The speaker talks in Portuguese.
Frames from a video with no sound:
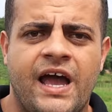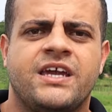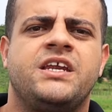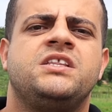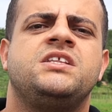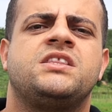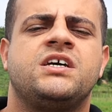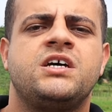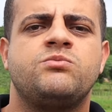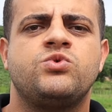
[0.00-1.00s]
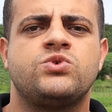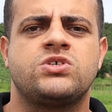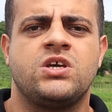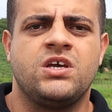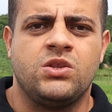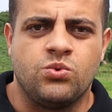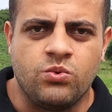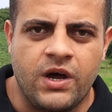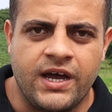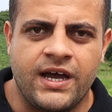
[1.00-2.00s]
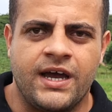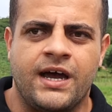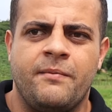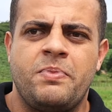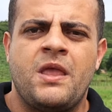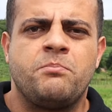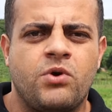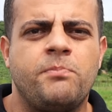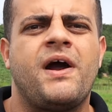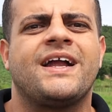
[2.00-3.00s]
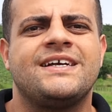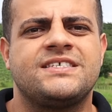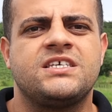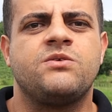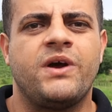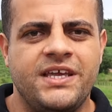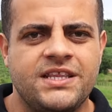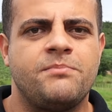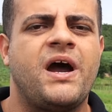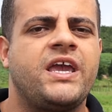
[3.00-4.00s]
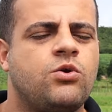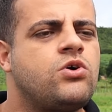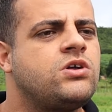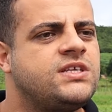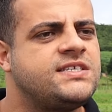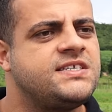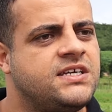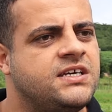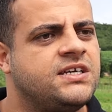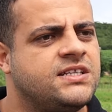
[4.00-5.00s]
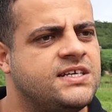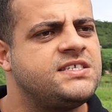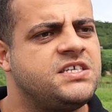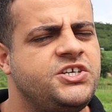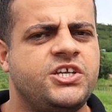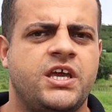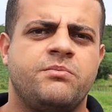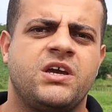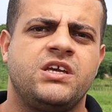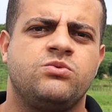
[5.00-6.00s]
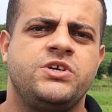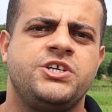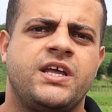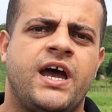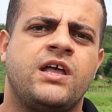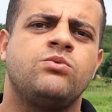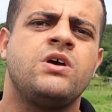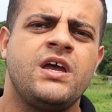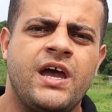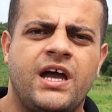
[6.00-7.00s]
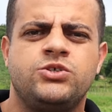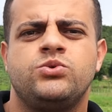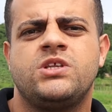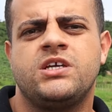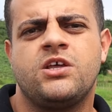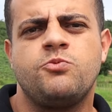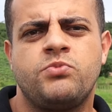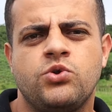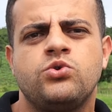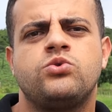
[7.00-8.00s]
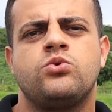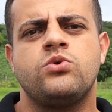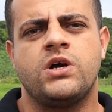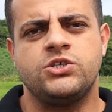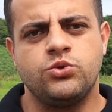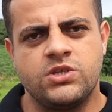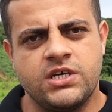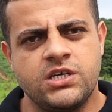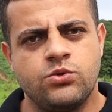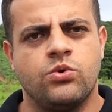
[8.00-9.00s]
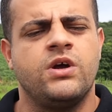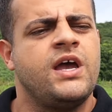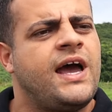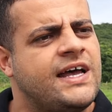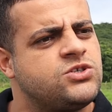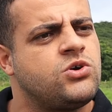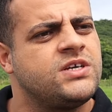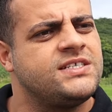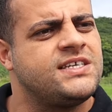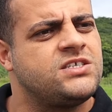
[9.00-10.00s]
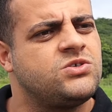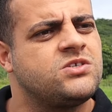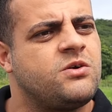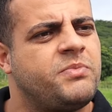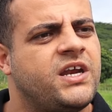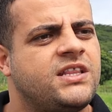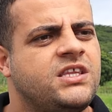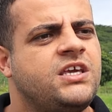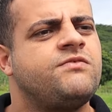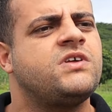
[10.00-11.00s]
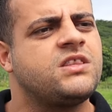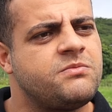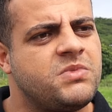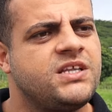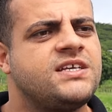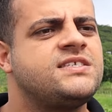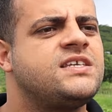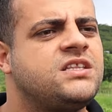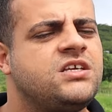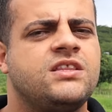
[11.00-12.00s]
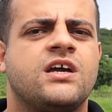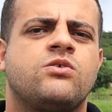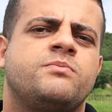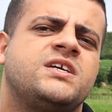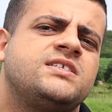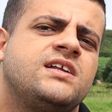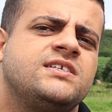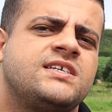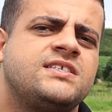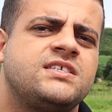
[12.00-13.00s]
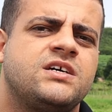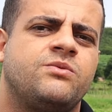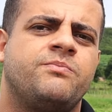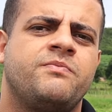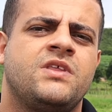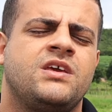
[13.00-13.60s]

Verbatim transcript: acreditamos numa propagação ainda maior desse, desse sistema aqui no estado, ajudando ao produtor, ajudando as organizações organizações cooperativas também nesse sentido da comercialização.